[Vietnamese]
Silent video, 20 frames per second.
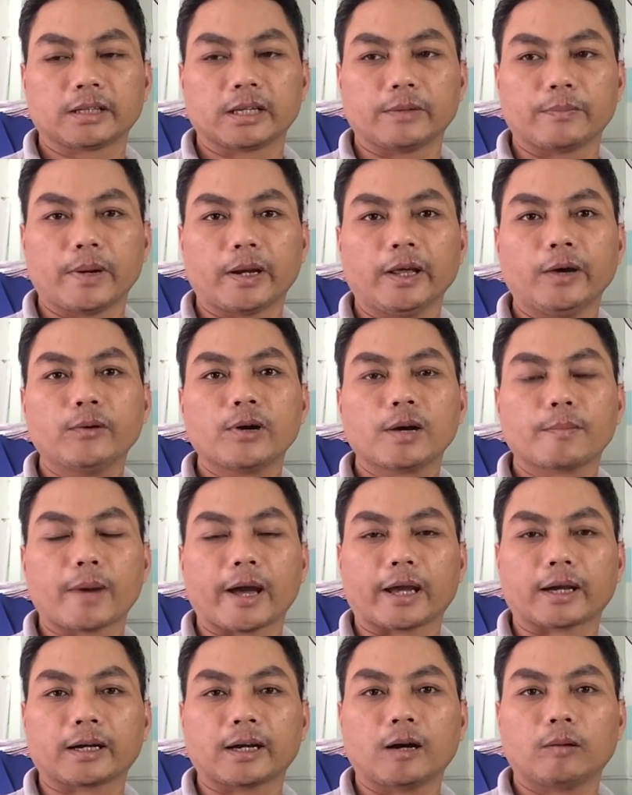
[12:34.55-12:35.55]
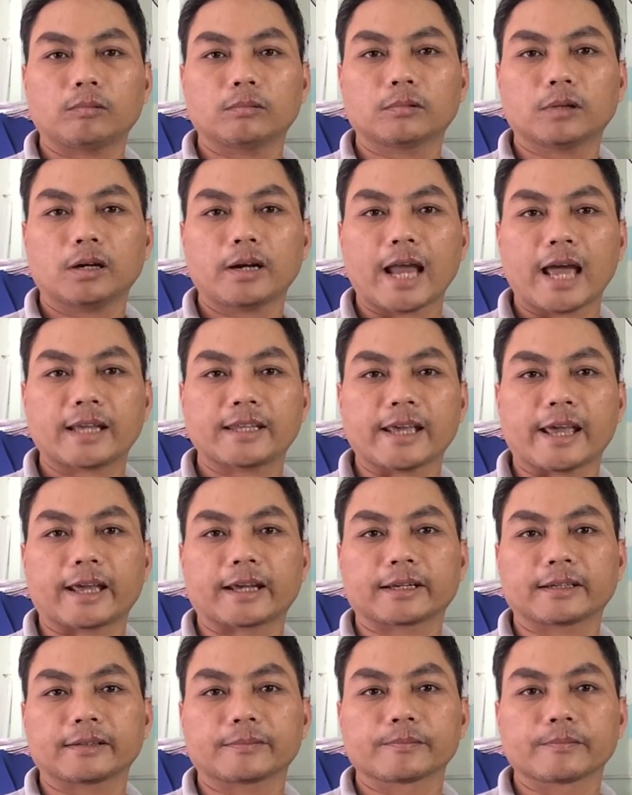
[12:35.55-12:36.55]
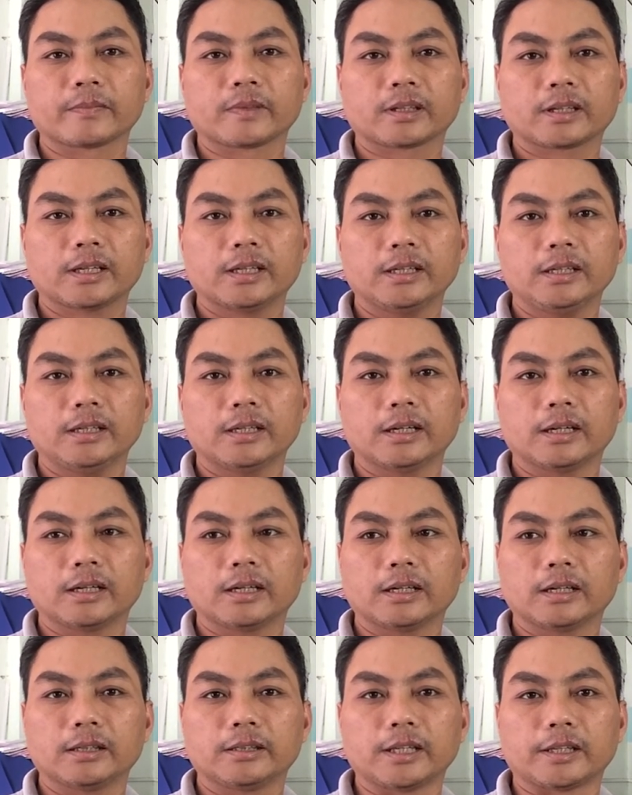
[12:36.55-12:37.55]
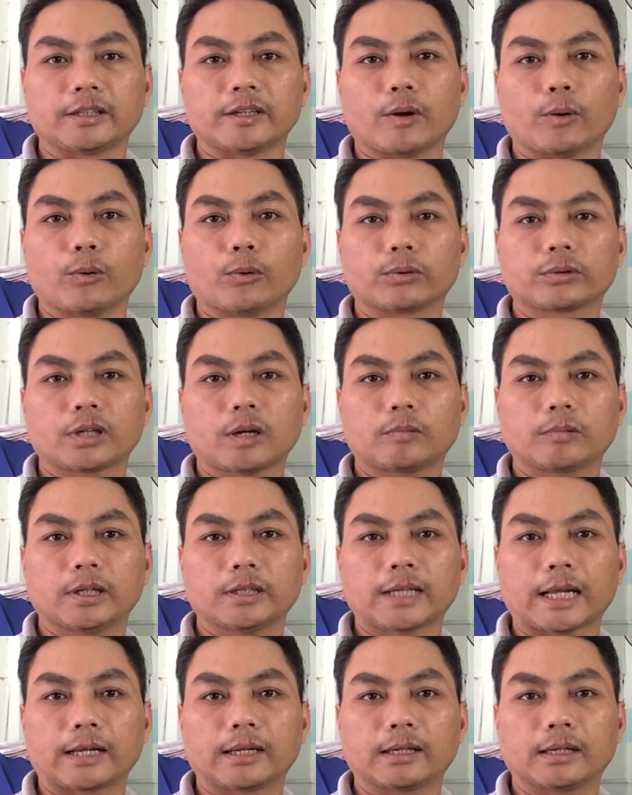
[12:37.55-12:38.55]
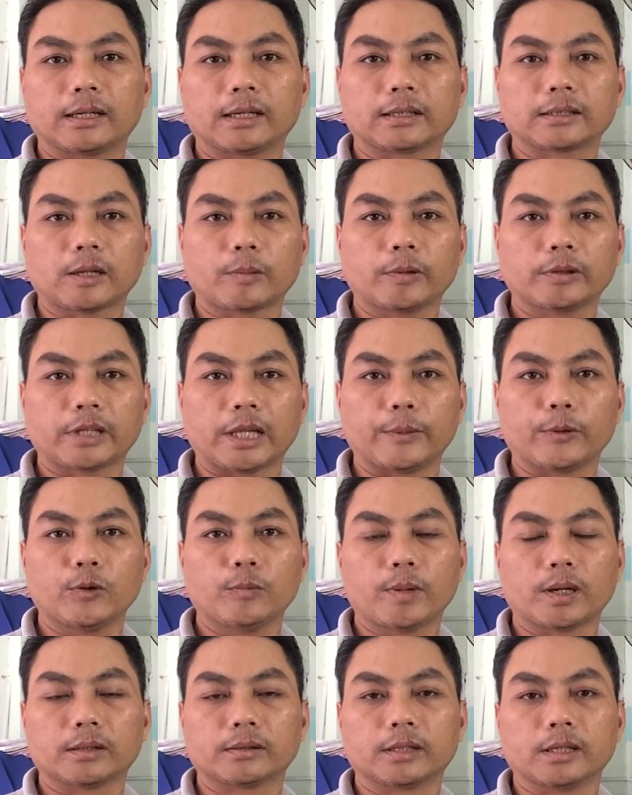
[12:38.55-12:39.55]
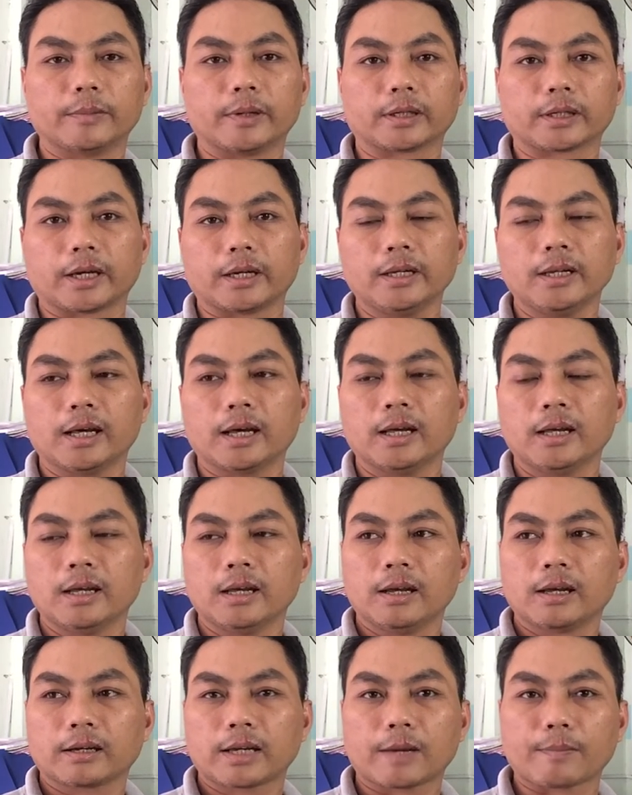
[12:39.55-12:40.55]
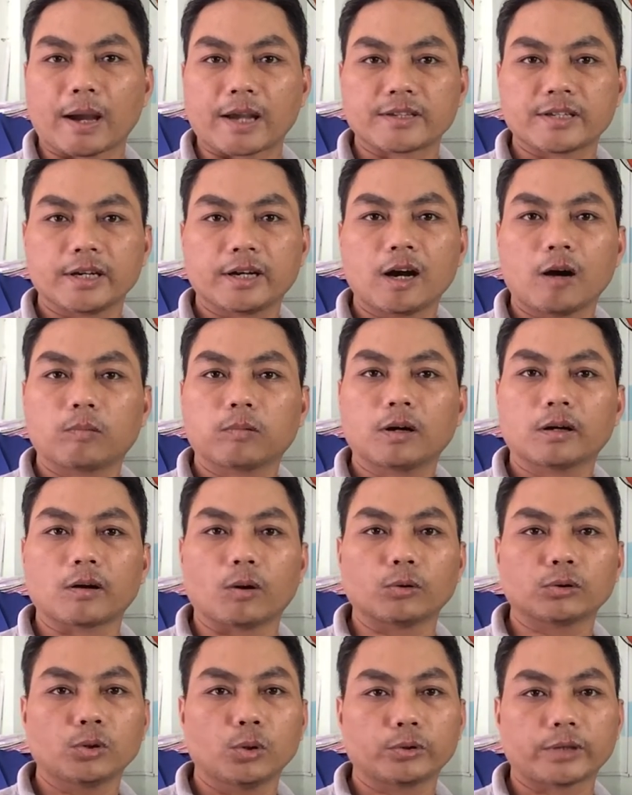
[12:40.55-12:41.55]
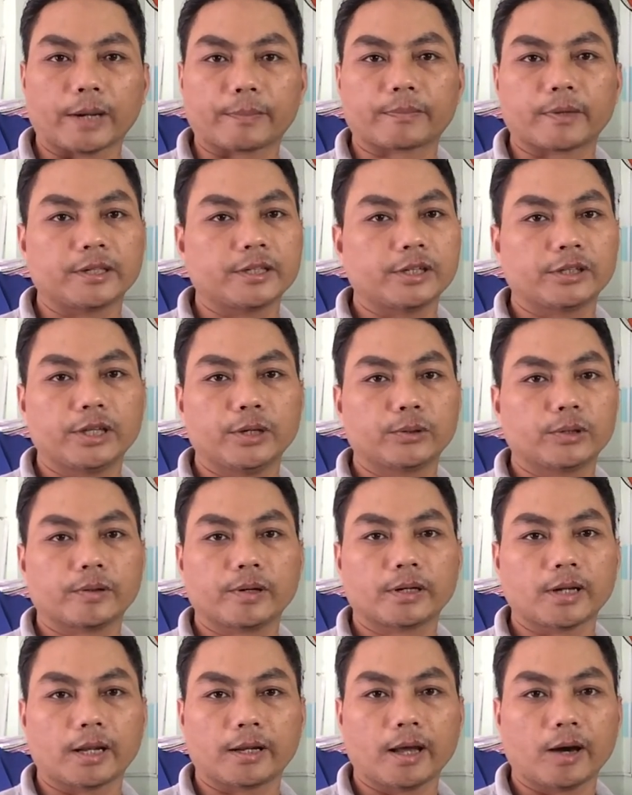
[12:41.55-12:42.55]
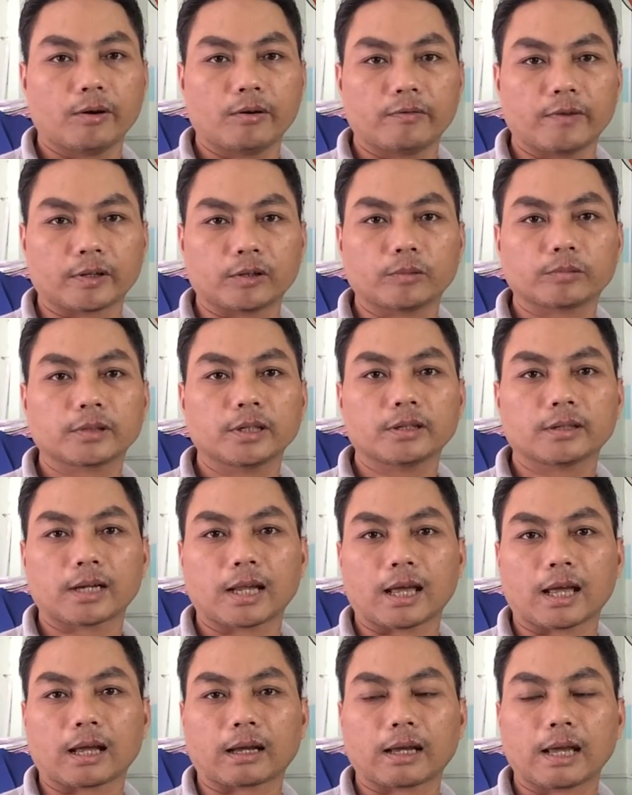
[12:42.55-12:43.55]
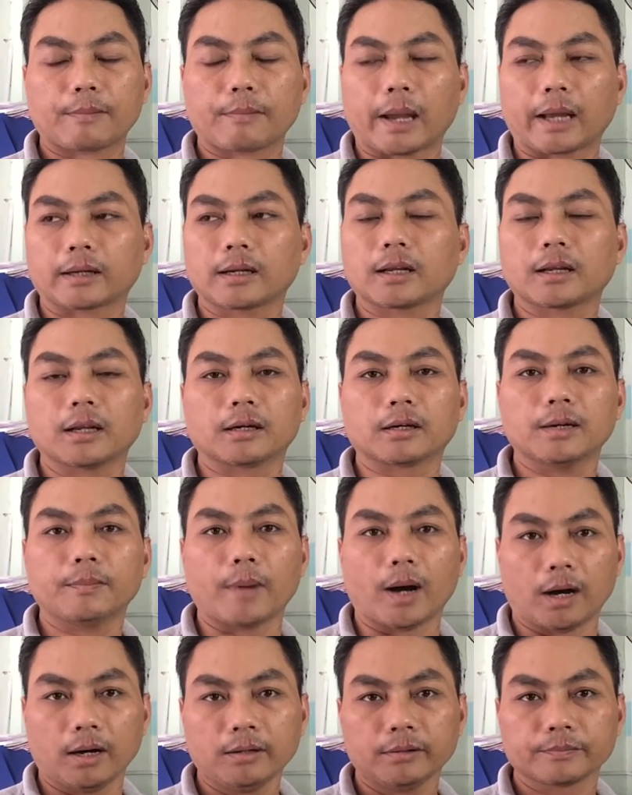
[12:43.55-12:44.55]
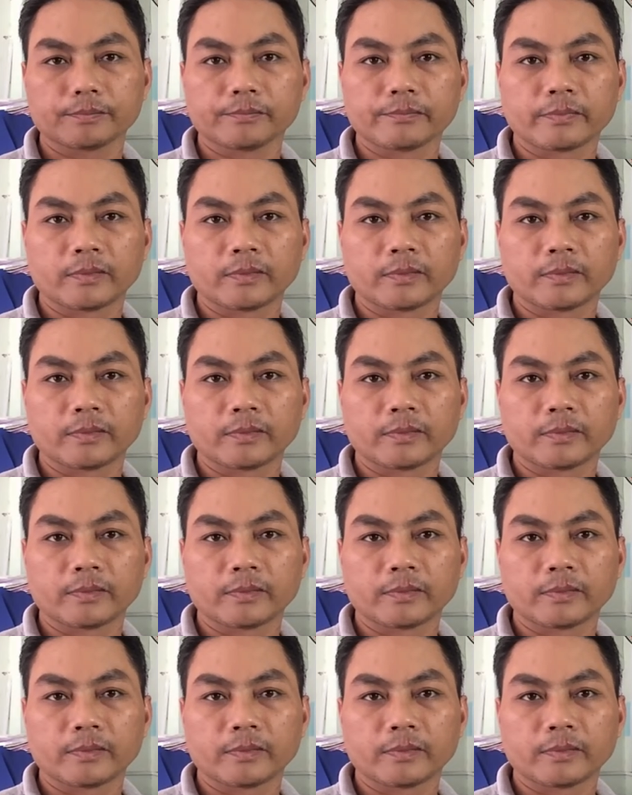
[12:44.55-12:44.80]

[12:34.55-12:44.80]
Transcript: thì mà nếu các bạn không có đa dạng cái ờ, dịch vụ trong cái ngành ờ, trong cái tiệm của mình thì mình nghĩ là các bạn sẽ không có đủ thu nhập để chi tiêu cho gia đình đâu và tốt nhất là các bạn nên đừng có mở